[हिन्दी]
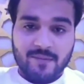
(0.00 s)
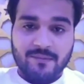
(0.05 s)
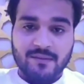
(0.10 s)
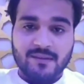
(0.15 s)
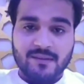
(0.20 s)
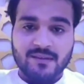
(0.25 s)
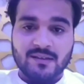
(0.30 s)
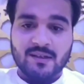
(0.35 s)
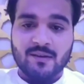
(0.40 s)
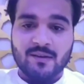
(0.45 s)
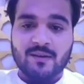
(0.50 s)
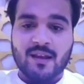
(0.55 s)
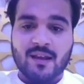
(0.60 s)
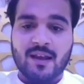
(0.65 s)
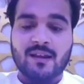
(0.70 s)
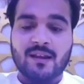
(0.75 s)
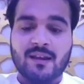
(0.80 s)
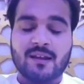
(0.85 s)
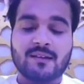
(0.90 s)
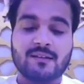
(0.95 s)
भी देना और
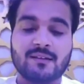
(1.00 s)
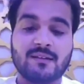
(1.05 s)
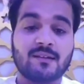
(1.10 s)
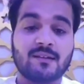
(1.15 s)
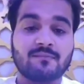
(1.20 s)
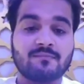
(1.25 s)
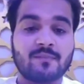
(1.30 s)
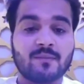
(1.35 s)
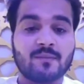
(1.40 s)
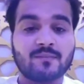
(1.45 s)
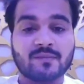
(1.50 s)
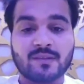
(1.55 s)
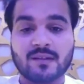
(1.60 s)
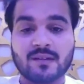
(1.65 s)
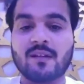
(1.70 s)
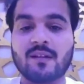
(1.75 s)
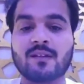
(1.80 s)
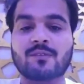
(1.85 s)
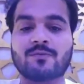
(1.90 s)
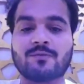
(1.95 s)
लागे ला कि नहीं यार
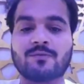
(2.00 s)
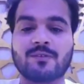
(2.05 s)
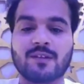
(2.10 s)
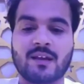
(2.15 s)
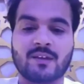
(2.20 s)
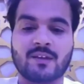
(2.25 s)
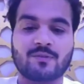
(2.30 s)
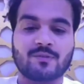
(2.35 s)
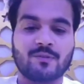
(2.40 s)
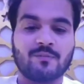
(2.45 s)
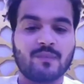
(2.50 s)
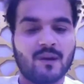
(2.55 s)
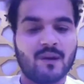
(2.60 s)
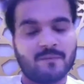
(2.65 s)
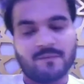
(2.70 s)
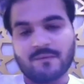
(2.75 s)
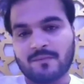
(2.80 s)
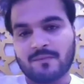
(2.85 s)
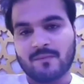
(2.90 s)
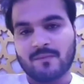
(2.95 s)
हमसे गलत हो गया तो
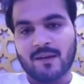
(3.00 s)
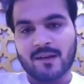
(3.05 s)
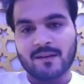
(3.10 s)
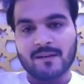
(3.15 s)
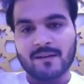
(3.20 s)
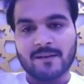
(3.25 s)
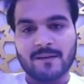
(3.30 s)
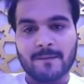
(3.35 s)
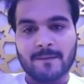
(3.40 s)
हम माफ़ी भी